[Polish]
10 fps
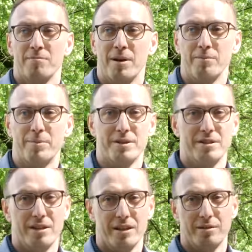pan
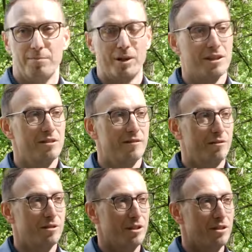prezydent
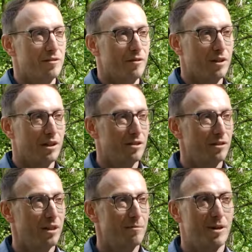pokazywał gdzieś
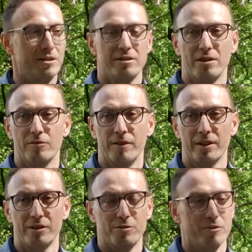swojego najbardziej
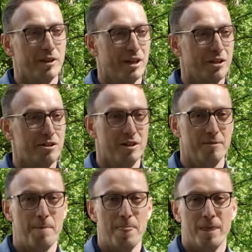zaufanego człowieka,
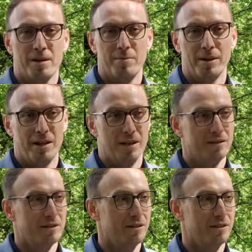czyli pana